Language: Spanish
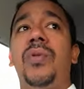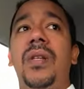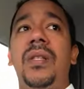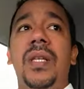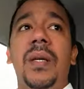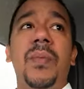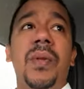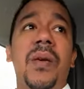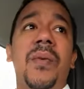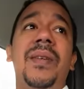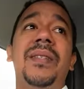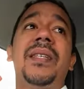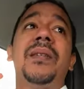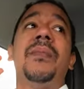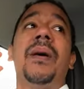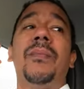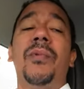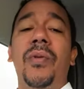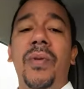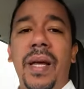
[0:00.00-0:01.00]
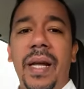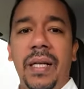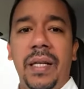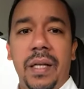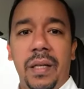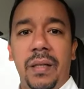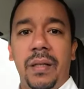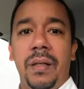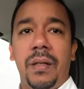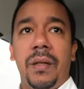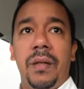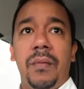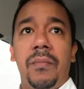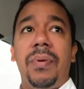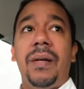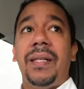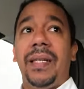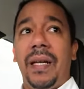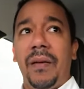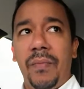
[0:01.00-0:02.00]
utilicemos deben ser más modernas
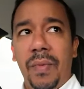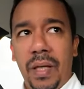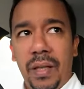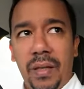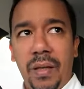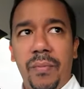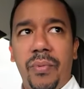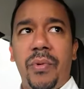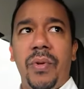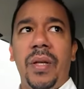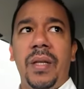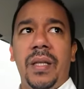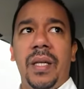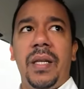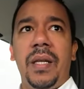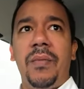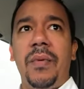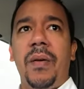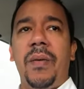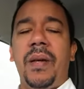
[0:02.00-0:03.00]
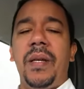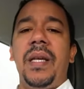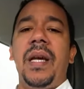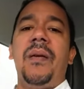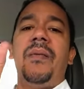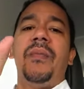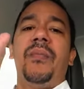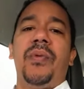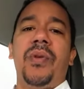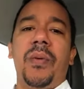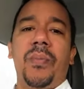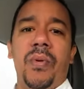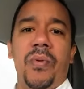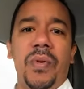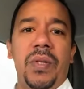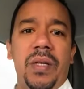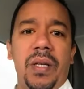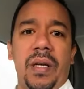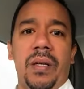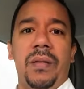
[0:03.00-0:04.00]
para realmente poder tener más variables y poder
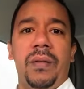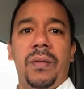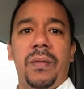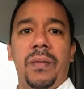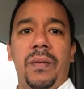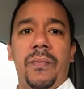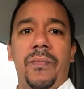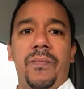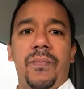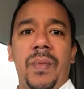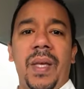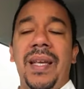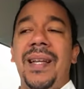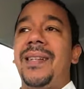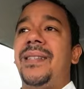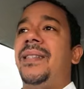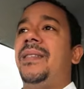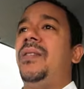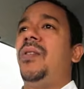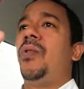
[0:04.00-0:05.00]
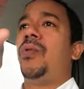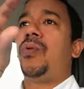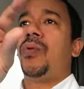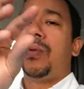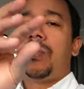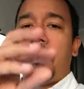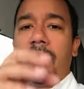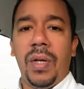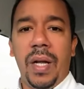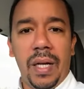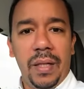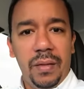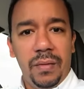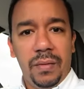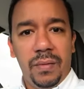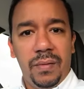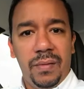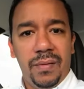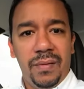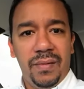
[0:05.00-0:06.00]
aprovechar. En el sentido estructural,
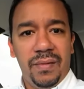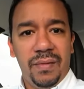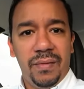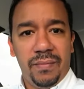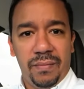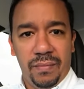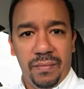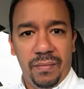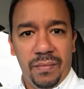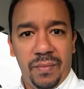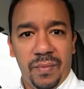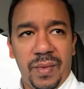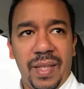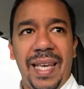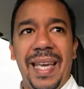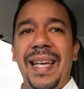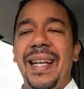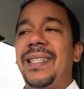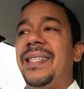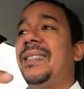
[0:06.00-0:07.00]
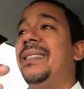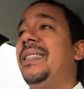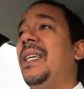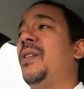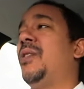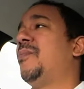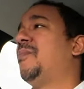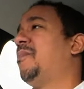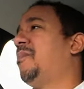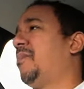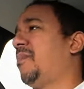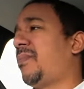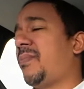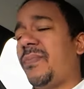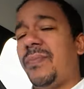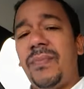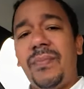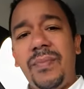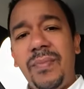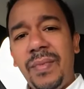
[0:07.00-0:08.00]
en el sentido
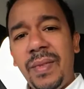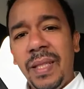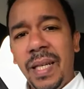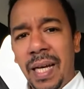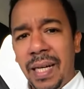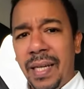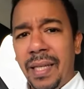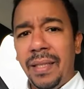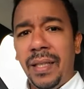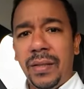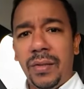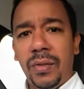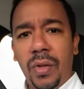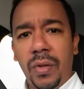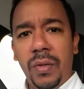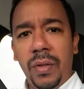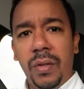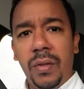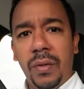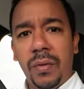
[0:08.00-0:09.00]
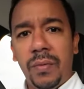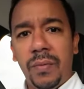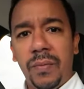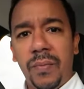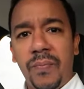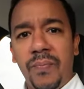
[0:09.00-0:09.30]
arquitectónico,